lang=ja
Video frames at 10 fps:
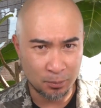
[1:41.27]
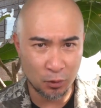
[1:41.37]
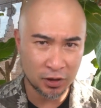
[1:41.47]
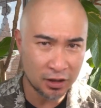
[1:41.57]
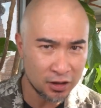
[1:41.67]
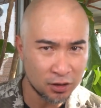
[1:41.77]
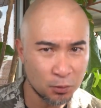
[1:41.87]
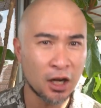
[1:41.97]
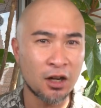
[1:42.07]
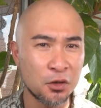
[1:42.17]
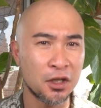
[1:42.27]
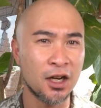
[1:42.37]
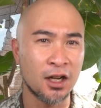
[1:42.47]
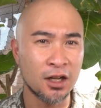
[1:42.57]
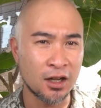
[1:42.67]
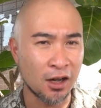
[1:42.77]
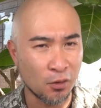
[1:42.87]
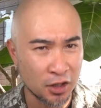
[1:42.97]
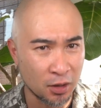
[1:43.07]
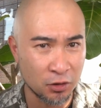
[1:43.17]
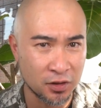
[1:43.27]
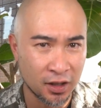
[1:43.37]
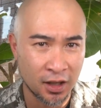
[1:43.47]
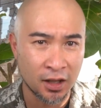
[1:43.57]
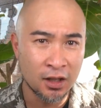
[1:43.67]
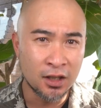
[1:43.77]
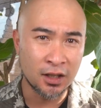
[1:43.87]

もう3人ともかっこいいからかっこいいイケボイスだから、